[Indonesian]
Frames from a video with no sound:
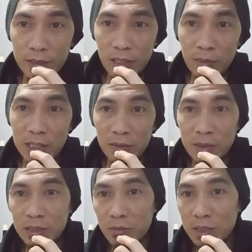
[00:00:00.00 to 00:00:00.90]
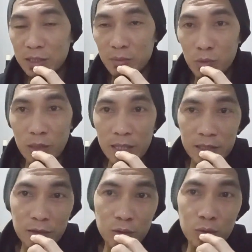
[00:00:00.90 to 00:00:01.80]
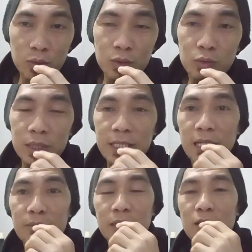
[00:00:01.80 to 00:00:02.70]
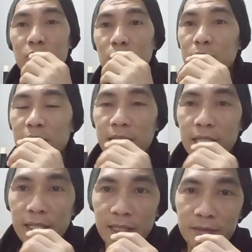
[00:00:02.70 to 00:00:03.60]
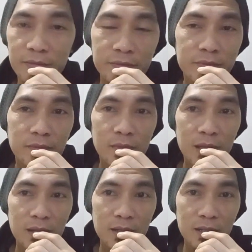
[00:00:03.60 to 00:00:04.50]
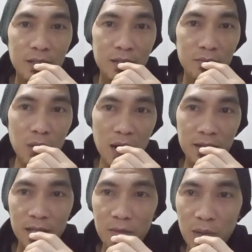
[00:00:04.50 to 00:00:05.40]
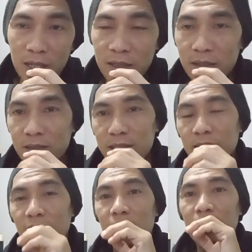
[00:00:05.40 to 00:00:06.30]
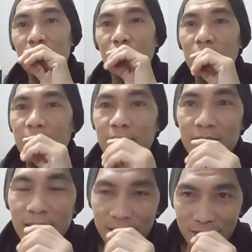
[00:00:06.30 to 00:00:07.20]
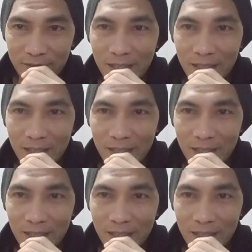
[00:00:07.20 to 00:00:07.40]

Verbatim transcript: puasa kepada teman-teman semua seluruh dunia pada umumnya ya kan bang abang sekarang kok lain ya